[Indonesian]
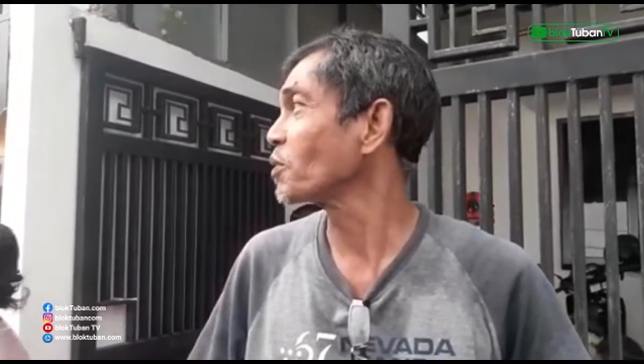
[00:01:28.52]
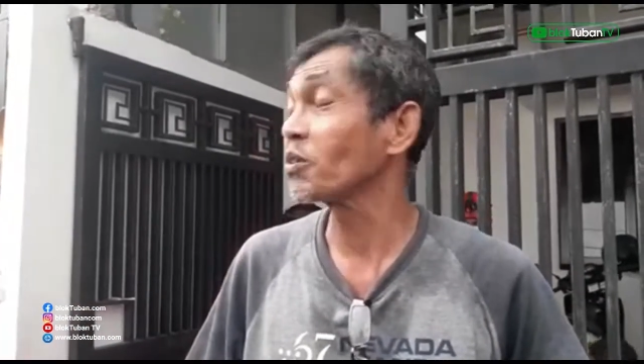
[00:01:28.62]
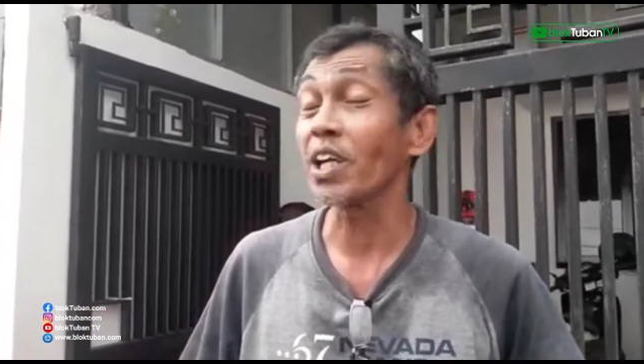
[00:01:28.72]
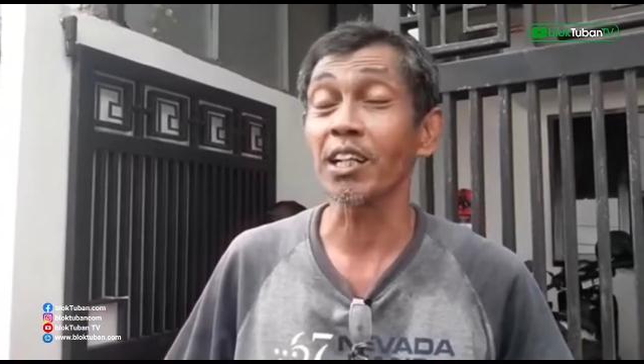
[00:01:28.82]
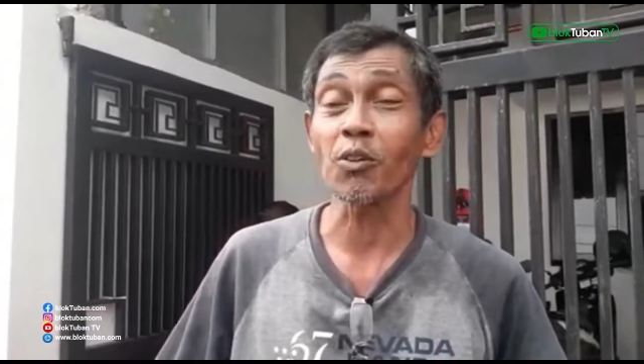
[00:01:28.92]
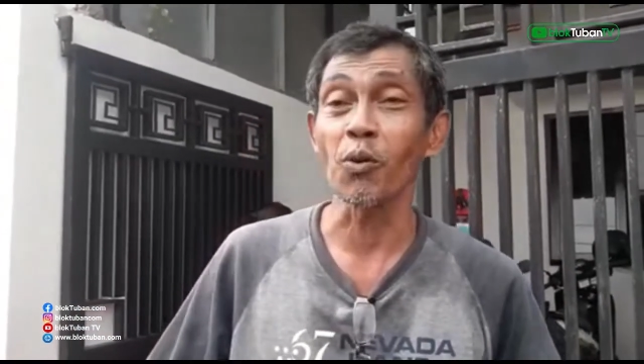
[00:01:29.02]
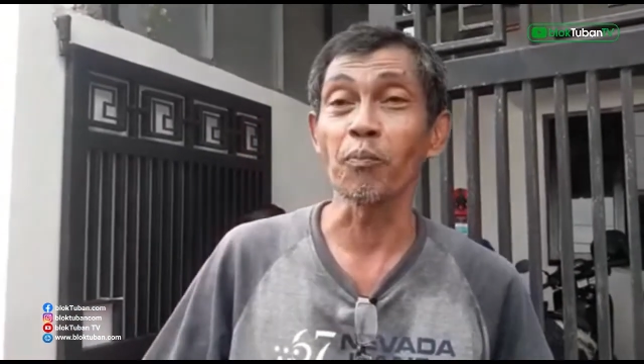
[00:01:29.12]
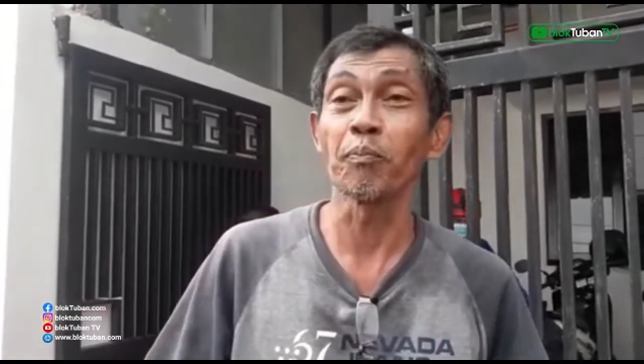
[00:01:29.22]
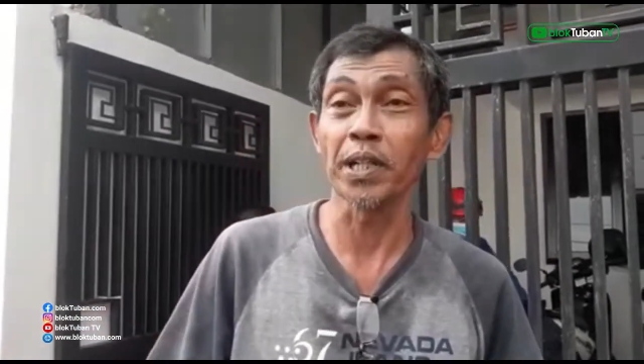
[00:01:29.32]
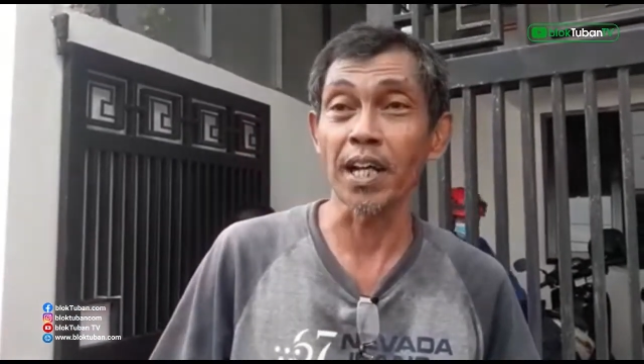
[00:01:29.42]
ular
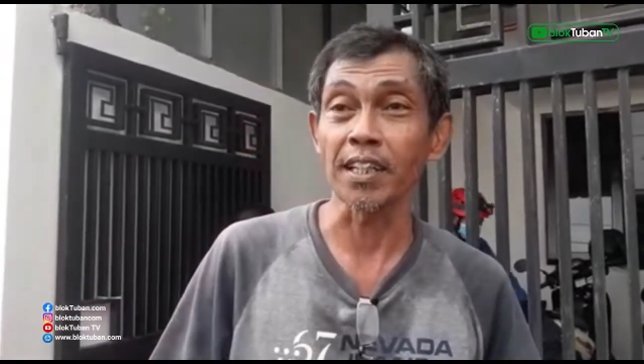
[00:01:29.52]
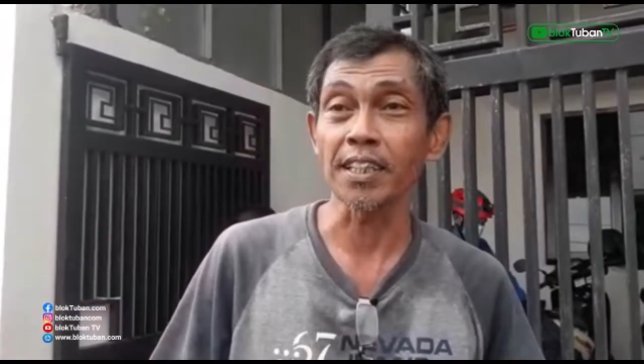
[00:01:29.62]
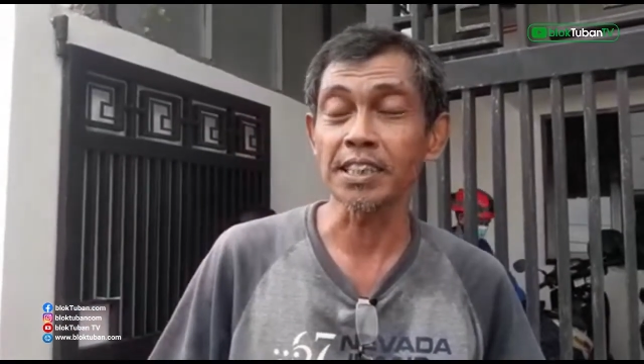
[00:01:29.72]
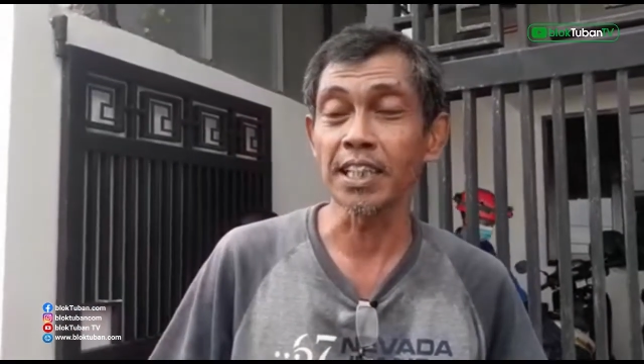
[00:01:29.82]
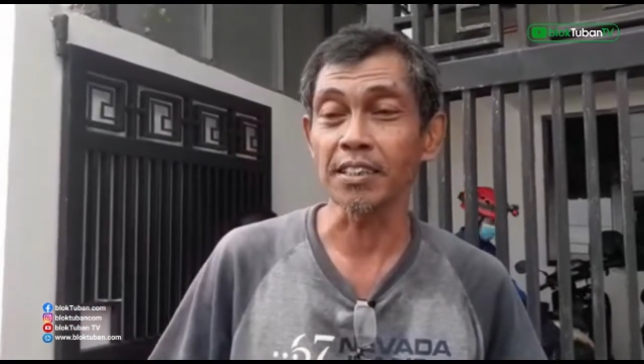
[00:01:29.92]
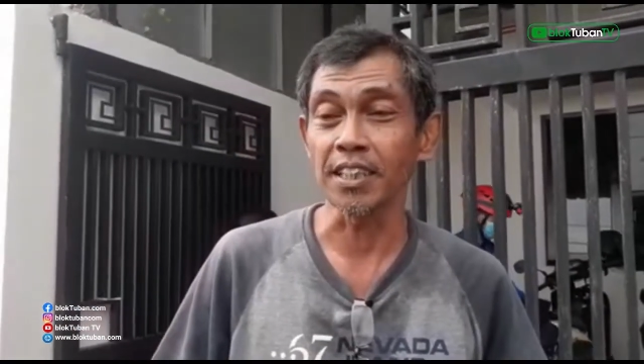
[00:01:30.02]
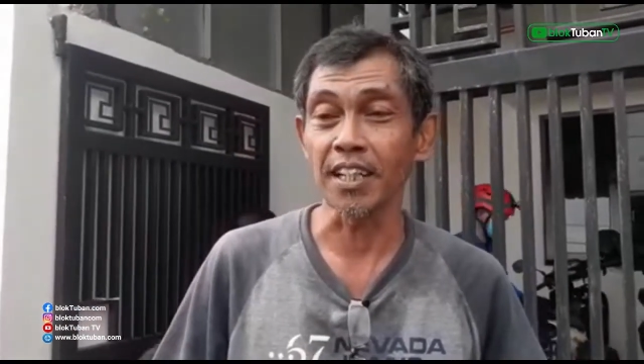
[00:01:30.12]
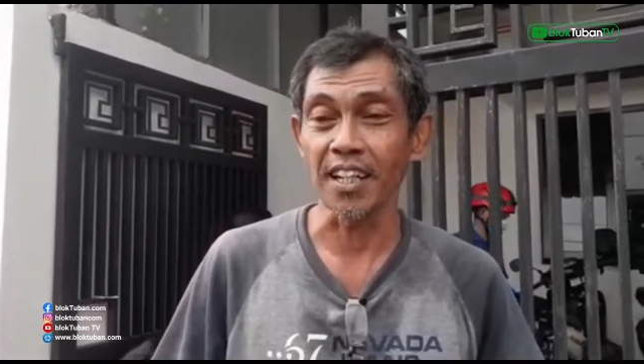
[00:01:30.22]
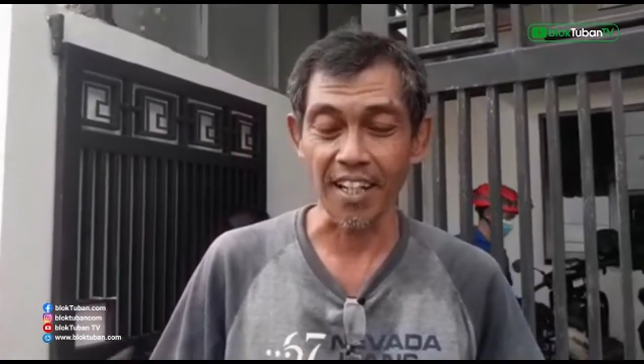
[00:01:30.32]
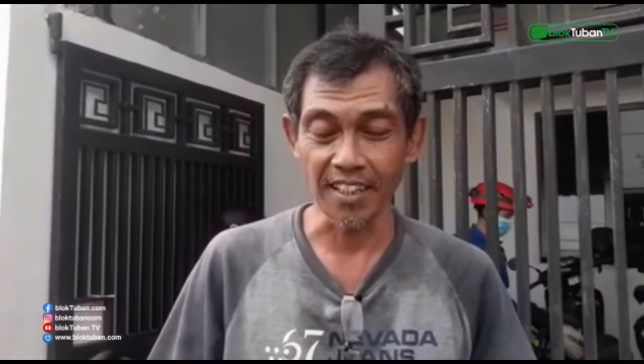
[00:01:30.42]
kobra, tadi
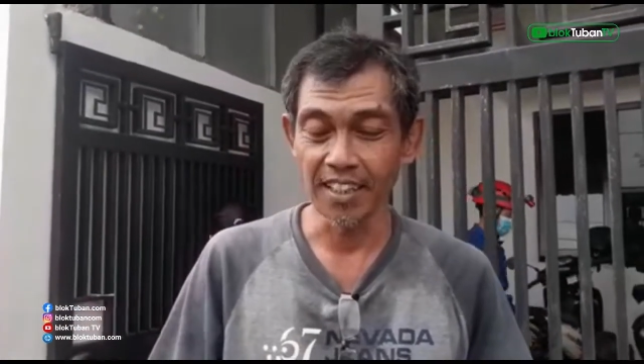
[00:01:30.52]
ada